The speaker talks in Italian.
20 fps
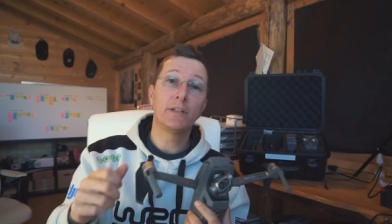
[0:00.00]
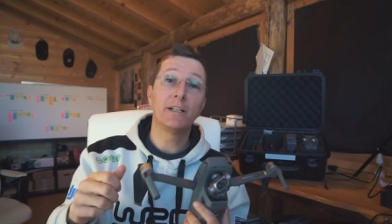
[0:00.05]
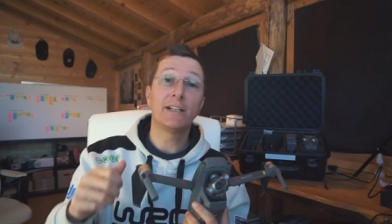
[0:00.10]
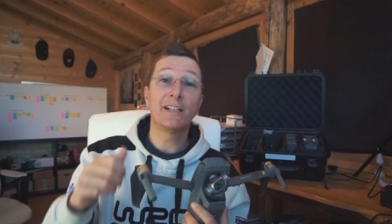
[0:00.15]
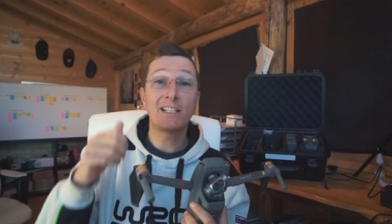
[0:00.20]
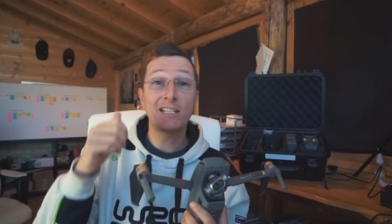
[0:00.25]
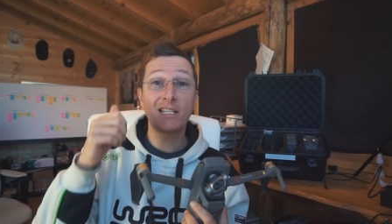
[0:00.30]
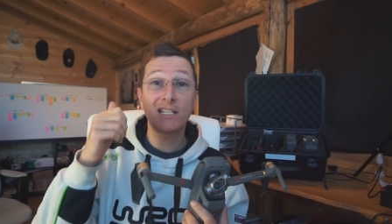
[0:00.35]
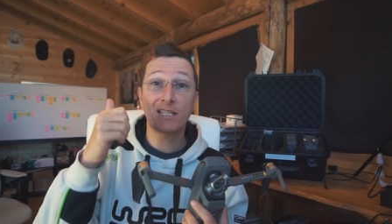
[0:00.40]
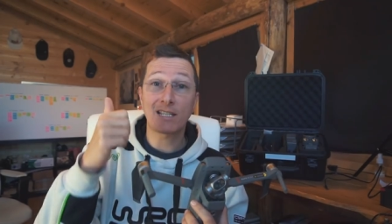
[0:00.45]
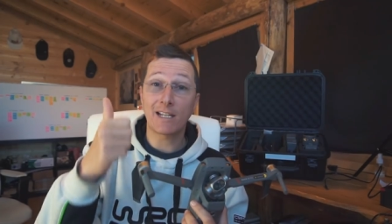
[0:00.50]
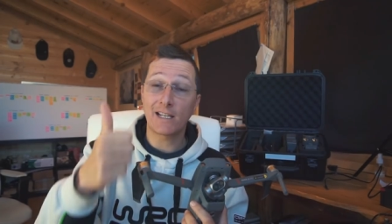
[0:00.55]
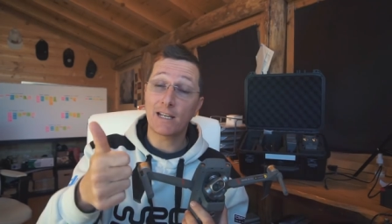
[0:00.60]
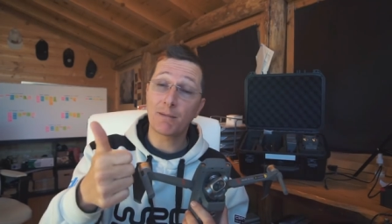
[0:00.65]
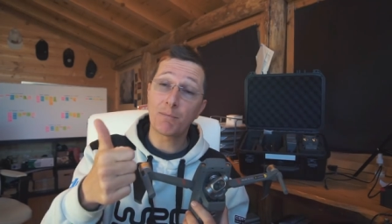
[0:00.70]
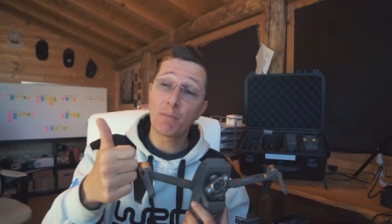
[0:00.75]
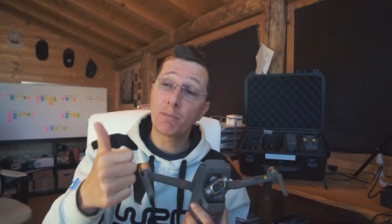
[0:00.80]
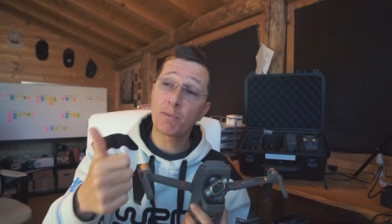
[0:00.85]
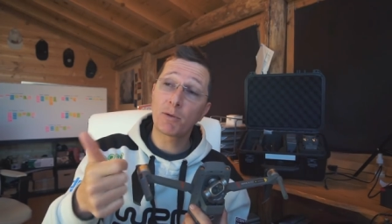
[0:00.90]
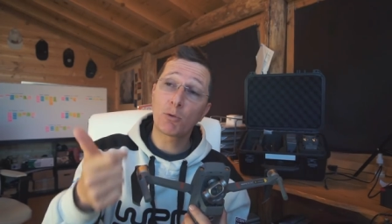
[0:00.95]
Registra in
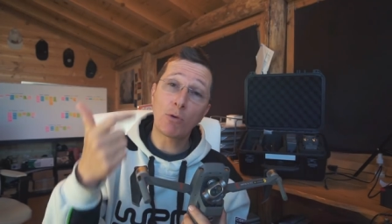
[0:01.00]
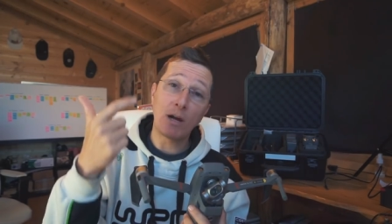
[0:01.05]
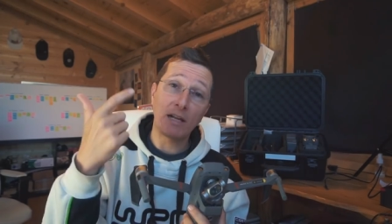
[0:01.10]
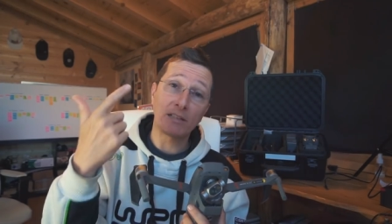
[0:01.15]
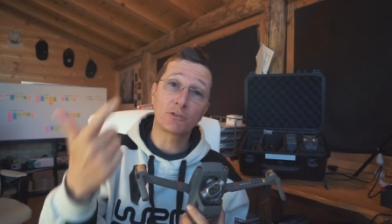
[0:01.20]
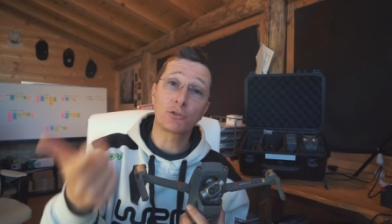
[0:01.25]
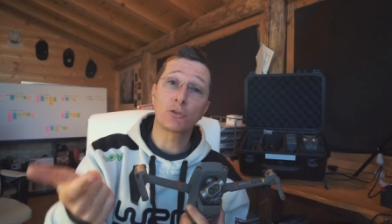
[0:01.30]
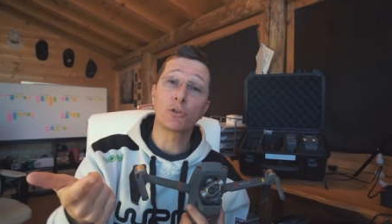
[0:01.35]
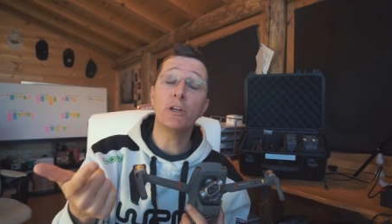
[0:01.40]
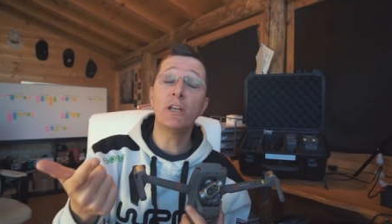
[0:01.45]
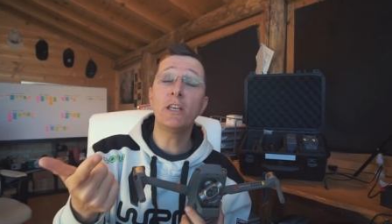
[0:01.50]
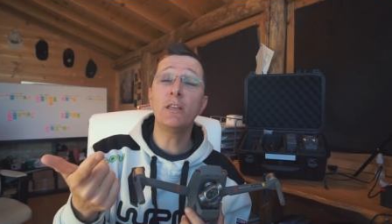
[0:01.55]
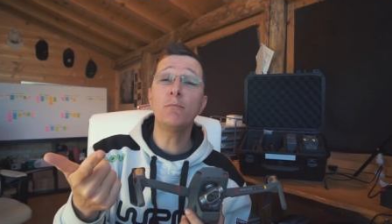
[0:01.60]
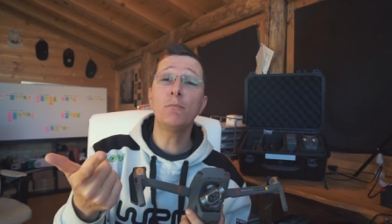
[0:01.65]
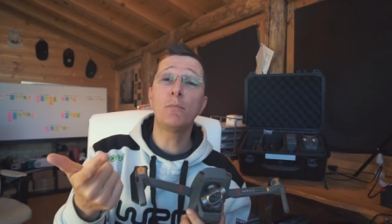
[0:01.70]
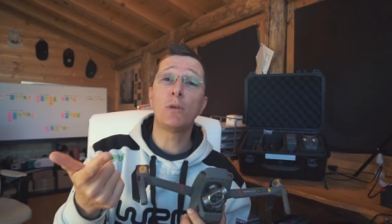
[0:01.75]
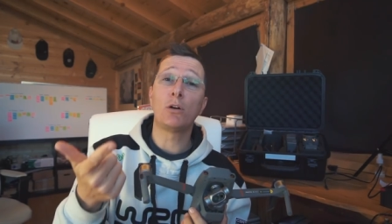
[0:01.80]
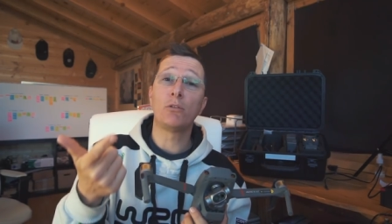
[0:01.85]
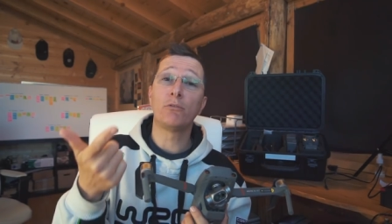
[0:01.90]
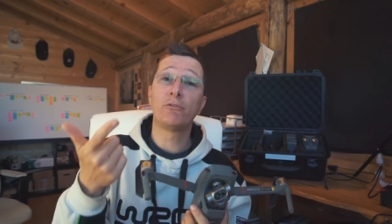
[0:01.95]
MP4 e in
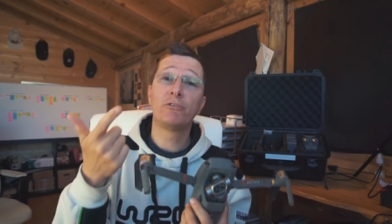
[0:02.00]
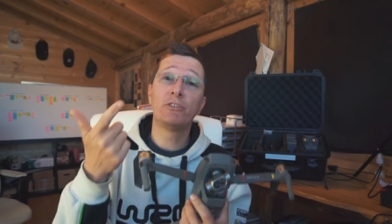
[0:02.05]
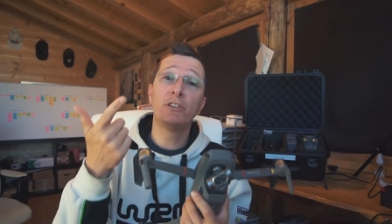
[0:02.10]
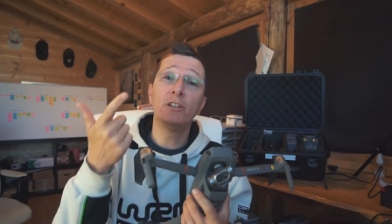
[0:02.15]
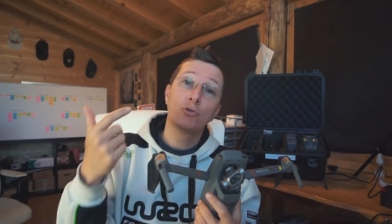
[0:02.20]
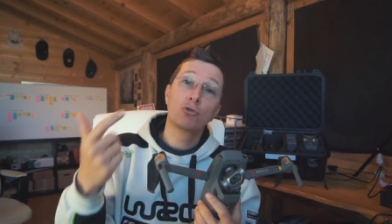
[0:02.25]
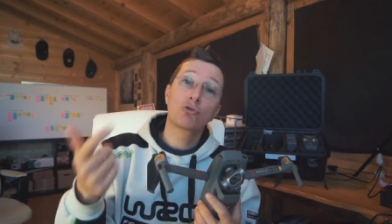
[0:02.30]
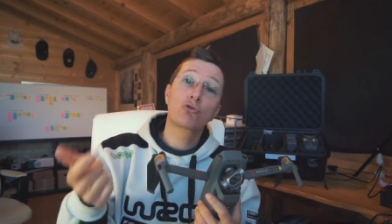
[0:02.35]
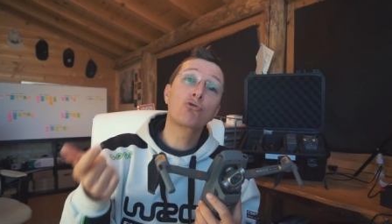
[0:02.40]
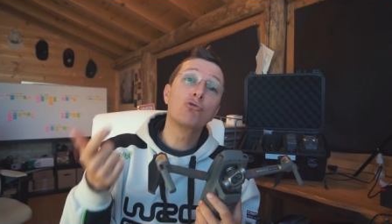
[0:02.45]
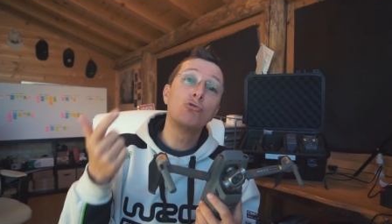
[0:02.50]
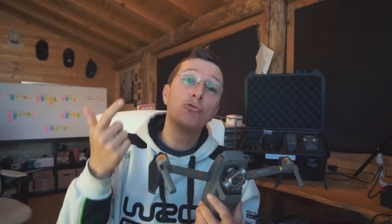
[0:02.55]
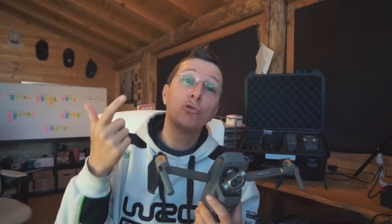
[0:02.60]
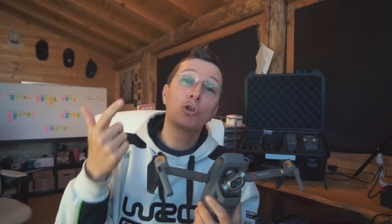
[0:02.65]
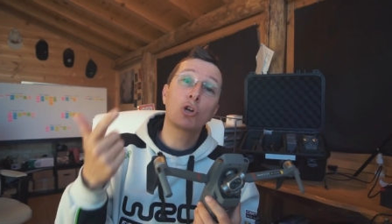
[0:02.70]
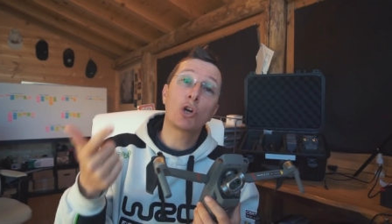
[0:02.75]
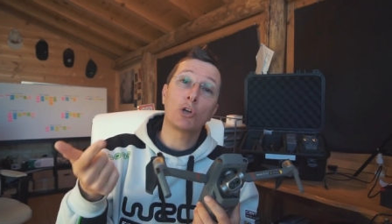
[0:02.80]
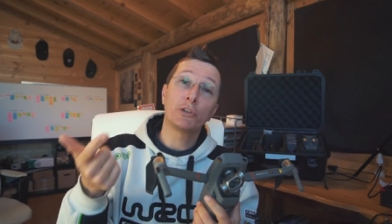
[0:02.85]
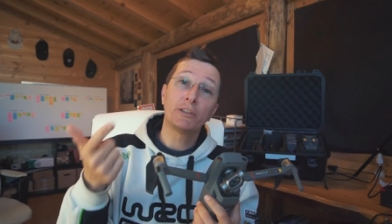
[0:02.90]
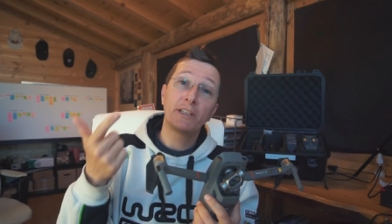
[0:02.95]
MOV su
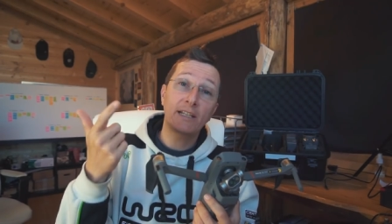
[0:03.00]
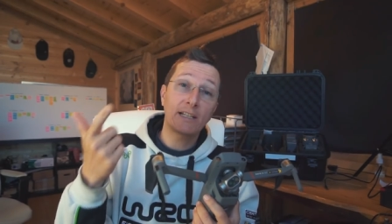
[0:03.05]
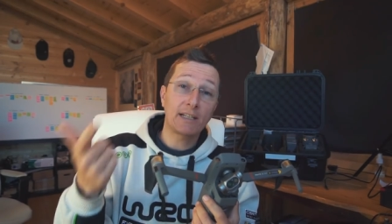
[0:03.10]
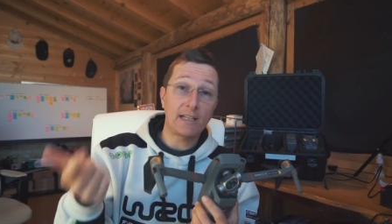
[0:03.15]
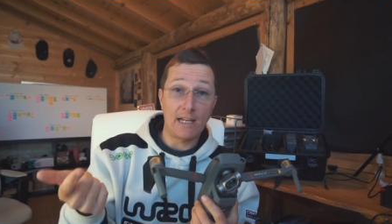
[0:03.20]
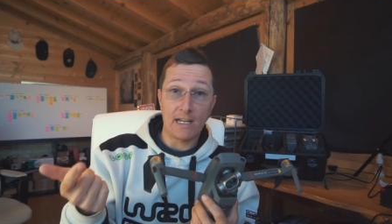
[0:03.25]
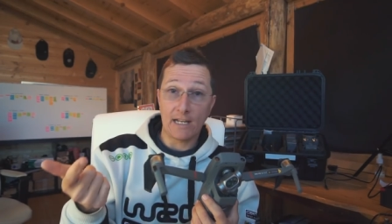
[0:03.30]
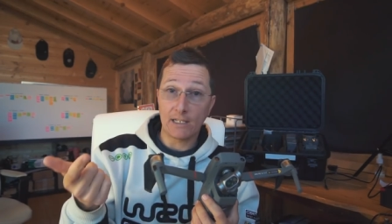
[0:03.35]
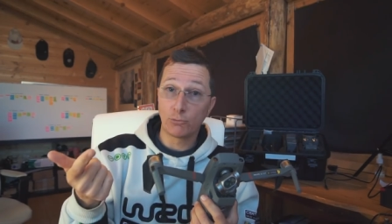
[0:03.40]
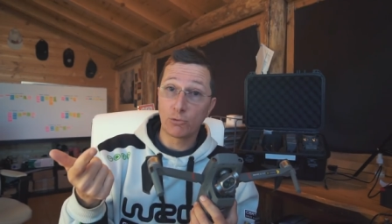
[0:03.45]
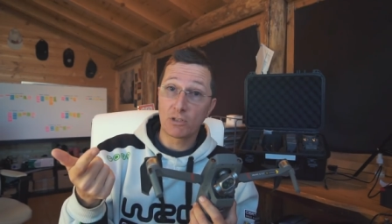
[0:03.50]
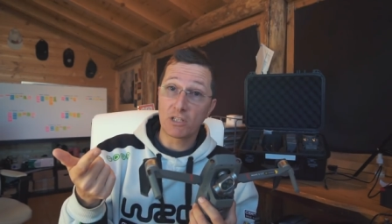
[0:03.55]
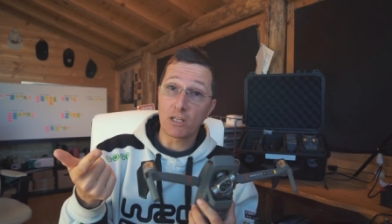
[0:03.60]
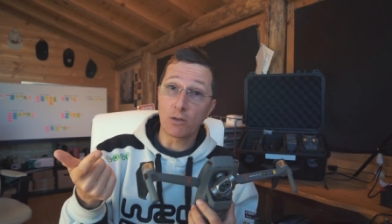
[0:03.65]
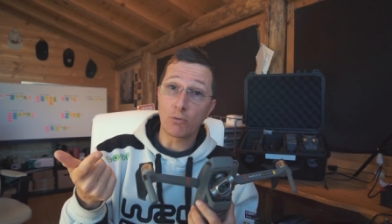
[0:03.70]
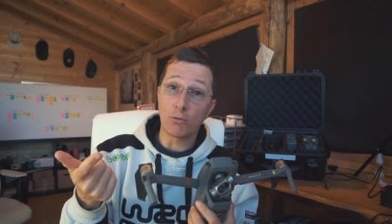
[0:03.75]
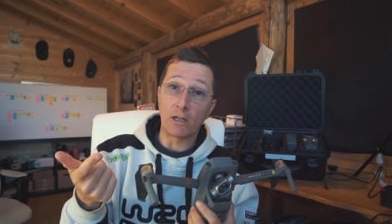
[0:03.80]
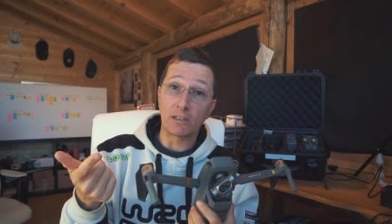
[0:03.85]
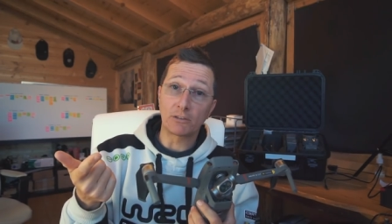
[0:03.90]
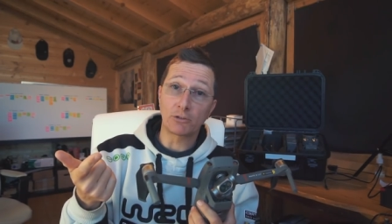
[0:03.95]
codice codec
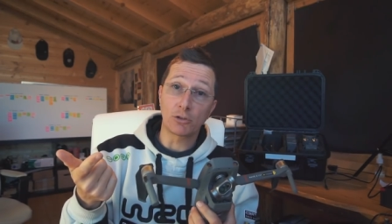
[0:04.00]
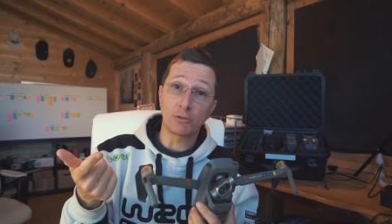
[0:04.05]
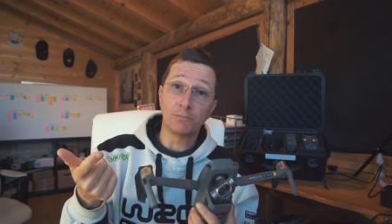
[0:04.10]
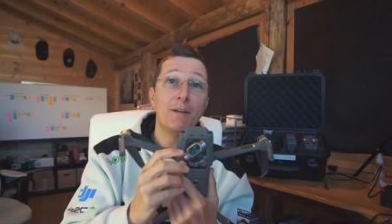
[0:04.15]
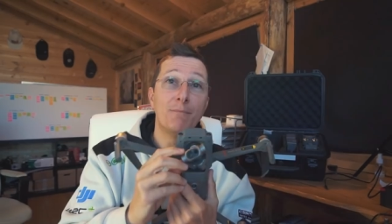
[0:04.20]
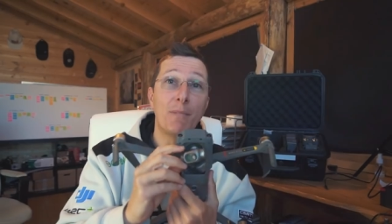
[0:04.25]
H264.